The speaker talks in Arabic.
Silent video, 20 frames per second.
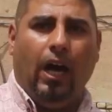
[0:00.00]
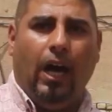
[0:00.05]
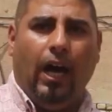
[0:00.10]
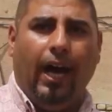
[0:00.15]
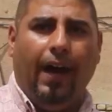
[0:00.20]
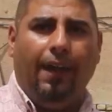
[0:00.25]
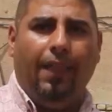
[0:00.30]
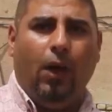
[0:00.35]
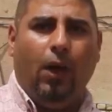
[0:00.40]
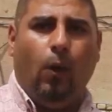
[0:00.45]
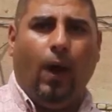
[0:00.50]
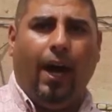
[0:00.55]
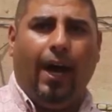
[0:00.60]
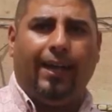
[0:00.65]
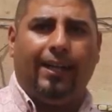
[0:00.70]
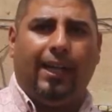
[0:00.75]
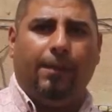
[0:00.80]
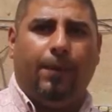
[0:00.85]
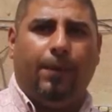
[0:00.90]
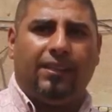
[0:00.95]
هذا هو
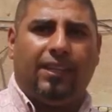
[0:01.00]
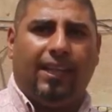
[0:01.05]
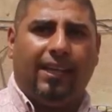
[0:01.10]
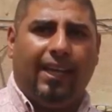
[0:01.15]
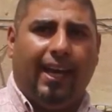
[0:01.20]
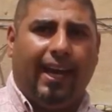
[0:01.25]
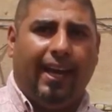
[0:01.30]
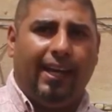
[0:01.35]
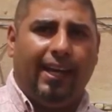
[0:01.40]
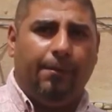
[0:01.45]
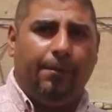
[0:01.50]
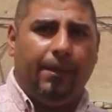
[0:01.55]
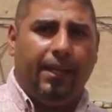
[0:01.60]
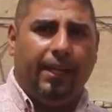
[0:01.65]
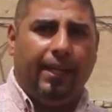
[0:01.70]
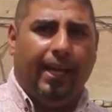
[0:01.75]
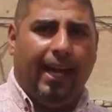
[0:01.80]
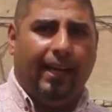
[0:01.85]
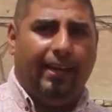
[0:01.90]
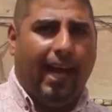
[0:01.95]
حال البطل
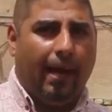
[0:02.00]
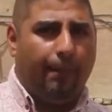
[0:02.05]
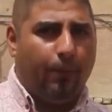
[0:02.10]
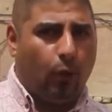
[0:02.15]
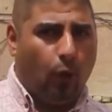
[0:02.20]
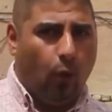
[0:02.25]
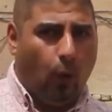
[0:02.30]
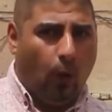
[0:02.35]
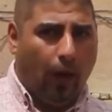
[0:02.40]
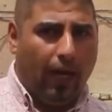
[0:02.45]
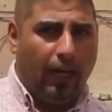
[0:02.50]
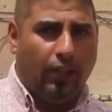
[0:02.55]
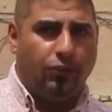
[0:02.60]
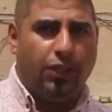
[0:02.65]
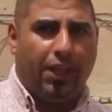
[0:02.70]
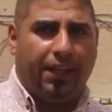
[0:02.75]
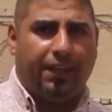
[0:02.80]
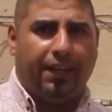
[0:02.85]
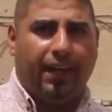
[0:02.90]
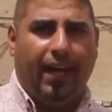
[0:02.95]
العالمي لألعاب القوى
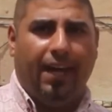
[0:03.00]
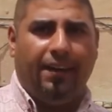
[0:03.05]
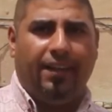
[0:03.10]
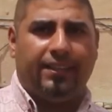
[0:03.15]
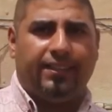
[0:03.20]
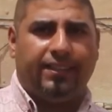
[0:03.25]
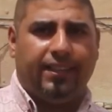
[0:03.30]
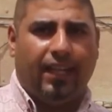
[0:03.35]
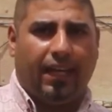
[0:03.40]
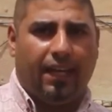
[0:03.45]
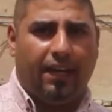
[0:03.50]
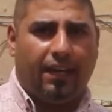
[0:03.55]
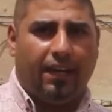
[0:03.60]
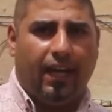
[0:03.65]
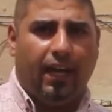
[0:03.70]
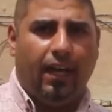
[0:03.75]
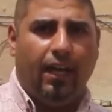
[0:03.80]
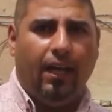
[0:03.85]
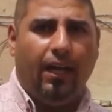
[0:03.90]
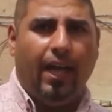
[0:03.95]
جراح
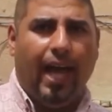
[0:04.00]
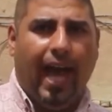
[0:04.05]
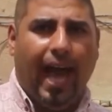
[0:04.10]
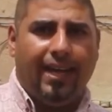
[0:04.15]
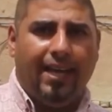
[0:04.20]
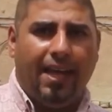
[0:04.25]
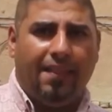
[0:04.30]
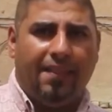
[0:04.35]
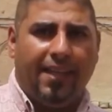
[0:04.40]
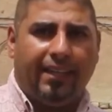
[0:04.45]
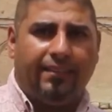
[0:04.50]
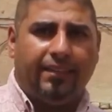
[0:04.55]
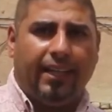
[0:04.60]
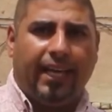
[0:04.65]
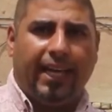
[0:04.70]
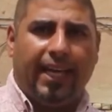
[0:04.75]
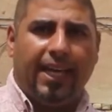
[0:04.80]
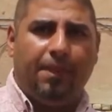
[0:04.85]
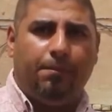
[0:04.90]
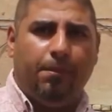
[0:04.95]
نصار الذي
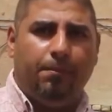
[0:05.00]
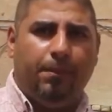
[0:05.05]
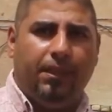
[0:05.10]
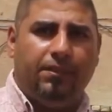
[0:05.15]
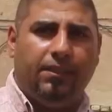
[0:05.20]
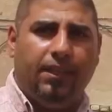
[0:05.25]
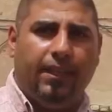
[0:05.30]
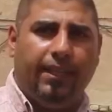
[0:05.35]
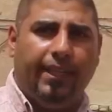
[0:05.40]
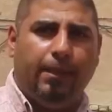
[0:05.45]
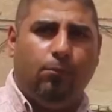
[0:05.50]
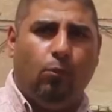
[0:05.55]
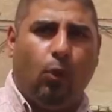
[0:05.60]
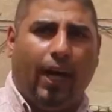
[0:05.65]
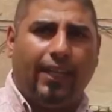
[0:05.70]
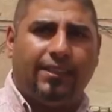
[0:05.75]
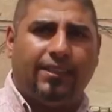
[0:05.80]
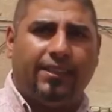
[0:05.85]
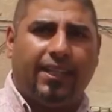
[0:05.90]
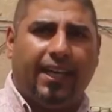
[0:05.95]
يتخذ من منزله
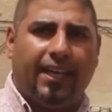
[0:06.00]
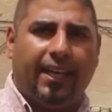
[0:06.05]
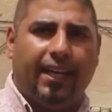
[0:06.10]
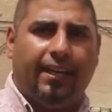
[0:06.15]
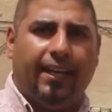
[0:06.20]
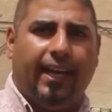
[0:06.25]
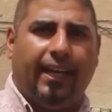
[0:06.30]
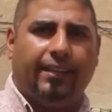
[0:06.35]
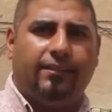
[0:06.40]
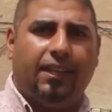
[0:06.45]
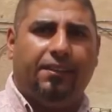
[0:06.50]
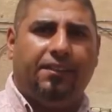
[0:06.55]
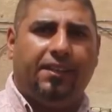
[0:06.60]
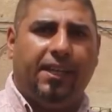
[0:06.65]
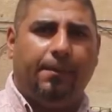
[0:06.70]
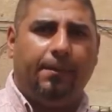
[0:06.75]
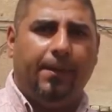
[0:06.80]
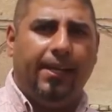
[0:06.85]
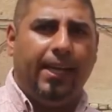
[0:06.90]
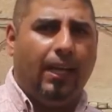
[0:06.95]
معسكرا
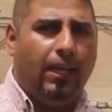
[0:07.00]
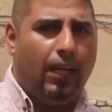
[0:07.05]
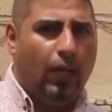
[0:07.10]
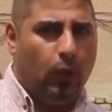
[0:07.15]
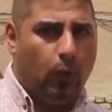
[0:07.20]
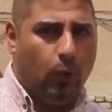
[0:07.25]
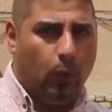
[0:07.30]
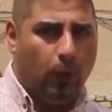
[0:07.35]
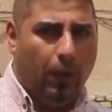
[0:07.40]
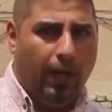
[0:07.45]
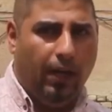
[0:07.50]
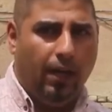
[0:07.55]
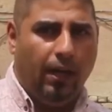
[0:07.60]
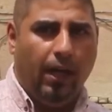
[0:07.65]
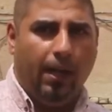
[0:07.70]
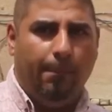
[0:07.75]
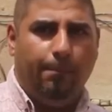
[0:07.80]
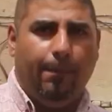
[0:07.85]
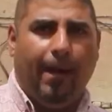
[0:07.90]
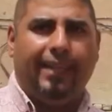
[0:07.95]
تدريبيا له
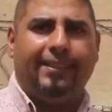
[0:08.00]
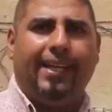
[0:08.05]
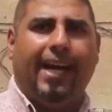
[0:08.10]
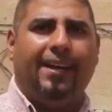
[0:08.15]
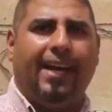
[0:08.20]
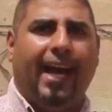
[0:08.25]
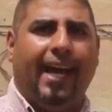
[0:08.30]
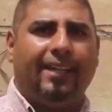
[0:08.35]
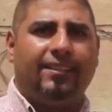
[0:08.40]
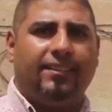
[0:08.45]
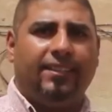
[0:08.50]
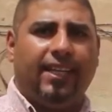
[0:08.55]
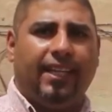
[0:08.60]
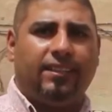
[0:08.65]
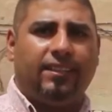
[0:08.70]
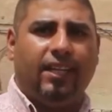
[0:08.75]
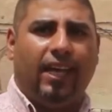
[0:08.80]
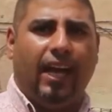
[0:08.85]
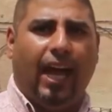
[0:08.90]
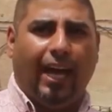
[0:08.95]
بعد أن
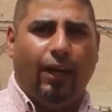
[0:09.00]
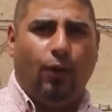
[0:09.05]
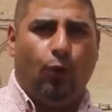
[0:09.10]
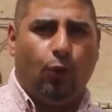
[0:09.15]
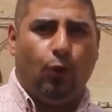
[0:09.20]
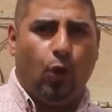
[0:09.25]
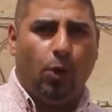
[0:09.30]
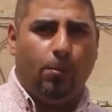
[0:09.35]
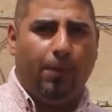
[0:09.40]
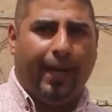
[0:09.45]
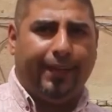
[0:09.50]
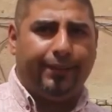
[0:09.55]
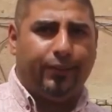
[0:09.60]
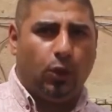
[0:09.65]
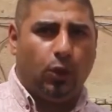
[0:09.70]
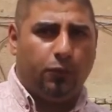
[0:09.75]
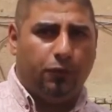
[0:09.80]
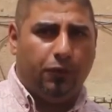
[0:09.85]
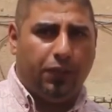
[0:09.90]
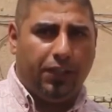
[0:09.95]
عجزت الحكومة عن
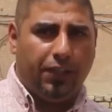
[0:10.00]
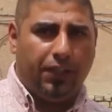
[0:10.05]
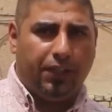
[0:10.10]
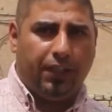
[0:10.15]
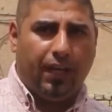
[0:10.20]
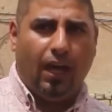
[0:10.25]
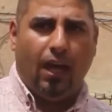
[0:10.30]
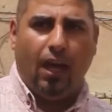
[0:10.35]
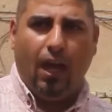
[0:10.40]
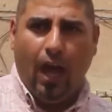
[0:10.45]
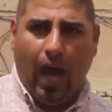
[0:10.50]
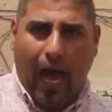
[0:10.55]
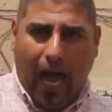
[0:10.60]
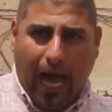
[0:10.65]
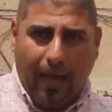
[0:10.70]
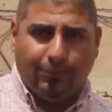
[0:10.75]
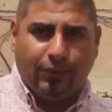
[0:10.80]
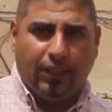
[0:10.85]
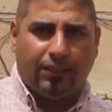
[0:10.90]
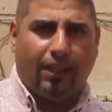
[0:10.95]
توفير
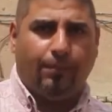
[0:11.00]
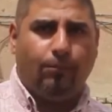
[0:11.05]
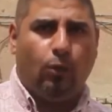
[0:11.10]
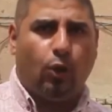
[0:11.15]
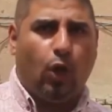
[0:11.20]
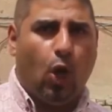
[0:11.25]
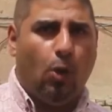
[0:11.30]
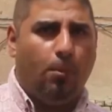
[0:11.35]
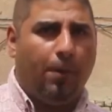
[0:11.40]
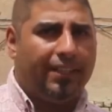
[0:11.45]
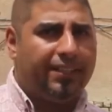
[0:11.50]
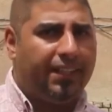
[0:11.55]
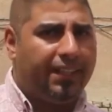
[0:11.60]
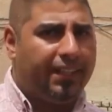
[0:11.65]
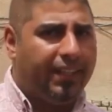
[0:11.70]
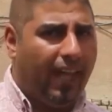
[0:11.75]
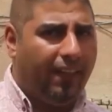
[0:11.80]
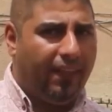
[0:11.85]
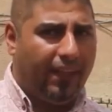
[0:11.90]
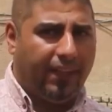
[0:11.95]
أبسط المقومات
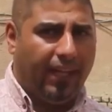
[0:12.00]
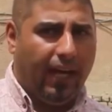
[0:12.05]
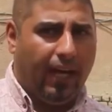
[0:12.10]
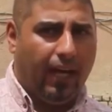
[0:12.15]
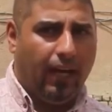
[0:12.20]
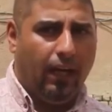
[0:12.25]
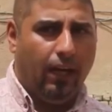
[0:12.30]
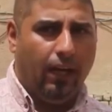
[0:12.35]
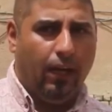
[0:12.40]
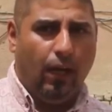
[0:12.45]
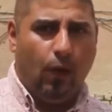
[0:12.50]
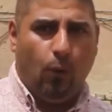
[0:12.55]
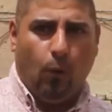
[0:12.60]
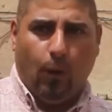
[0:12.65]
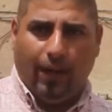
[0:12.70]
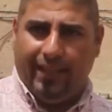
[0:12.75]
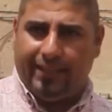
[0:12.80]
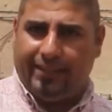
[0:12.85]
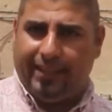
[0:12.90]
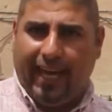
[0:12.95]
الرياضية
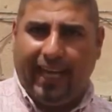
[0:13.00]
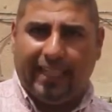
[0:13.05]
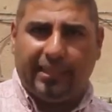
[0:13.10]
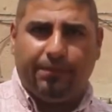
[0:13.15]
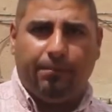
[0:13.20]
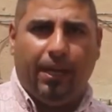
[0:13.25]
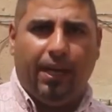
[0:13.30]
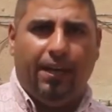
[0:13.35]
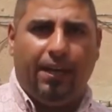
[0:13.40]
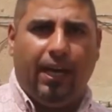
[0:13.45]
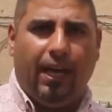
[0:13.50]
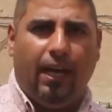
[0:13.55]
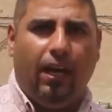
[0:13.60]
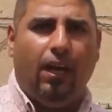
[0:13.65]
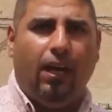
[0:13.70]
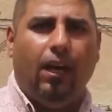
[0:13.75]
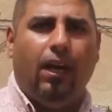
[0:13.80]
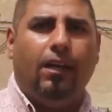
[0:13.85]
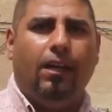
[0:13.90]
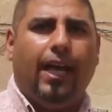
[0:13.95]
والتي حتما
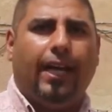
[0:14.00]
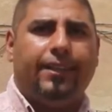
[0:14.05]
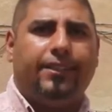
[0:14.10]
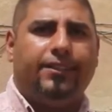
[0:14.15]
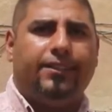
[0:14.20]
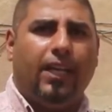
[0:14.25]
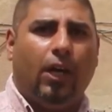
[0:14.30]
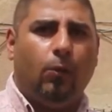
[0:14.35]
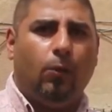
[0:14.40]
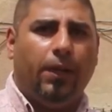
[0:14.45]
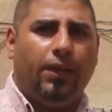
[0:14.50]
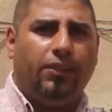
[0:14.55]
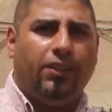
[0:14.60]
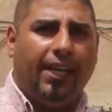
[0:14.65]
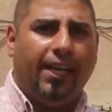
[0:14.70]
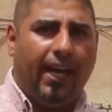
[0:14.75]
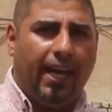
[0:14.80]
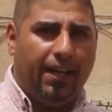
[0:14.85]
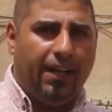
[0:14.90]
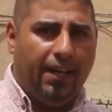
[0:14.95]
لا تسوي
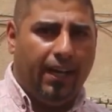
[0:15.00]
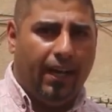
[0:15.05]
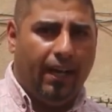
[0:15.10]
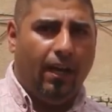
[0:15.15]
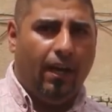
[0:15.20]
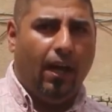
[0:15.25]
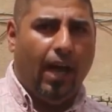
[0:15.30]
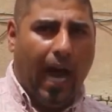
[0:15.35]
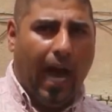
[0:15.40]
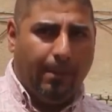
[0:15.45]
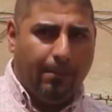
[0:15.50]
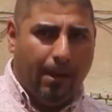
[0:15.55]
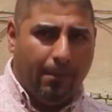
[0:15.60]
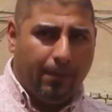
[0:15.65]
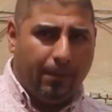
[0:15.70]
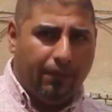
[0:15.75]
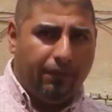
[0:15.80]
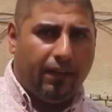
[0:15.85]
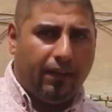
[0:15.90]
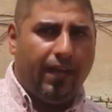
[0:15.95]
شيئا
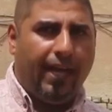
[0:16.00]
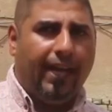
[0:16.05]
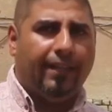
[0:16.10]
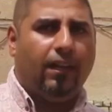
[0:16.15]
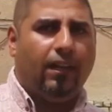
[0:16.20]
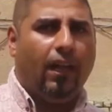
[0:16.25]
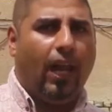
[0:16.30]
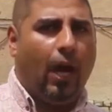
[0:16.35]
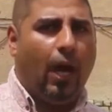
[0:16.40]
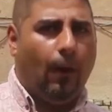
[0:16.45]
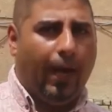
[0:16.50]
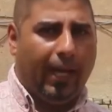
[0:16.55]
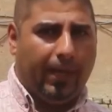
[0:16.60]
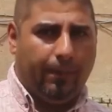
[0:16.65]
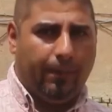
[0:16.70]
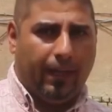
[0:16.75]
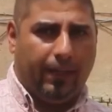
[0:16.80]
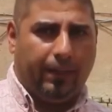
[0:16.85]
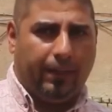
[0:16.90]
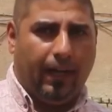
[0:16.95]
أمام رفع راية الله
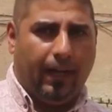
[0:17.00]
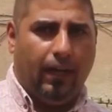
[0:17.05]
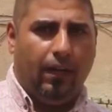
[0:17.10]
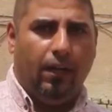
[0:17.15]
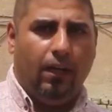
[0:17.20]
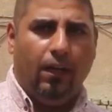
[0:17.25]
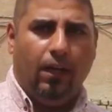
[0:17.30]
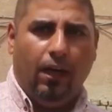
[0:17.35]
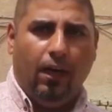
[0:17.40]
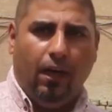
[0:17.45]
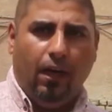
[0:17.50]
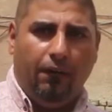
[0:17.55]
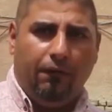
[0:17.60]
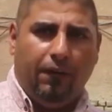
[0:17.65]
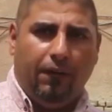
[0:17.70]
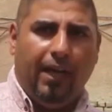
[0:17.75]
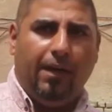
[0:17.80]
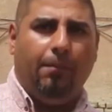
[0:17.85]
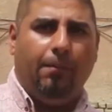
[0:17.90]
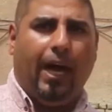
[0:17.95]
أكبر
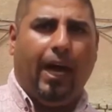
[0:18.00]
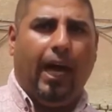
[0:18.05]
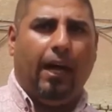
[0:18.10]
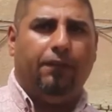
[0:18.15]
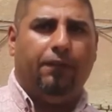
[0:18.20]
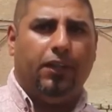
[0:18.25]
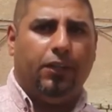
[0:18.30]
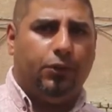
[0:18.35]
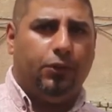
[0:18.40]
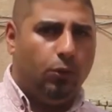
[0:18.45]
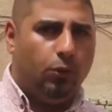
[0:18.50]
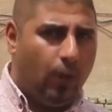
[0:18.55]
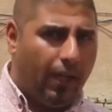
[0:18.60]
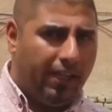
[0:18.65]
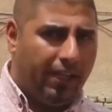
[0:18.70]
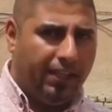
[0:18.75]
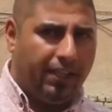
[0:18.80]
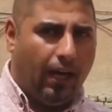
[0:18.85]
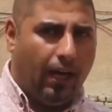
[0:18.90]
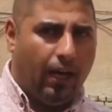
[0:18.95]
في المحافل
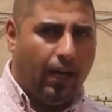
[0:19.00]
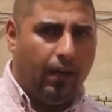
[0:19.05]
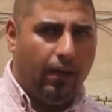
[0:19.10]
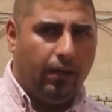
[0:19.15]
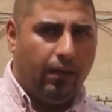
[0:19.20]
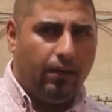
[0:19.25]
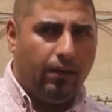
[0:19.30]
الدولية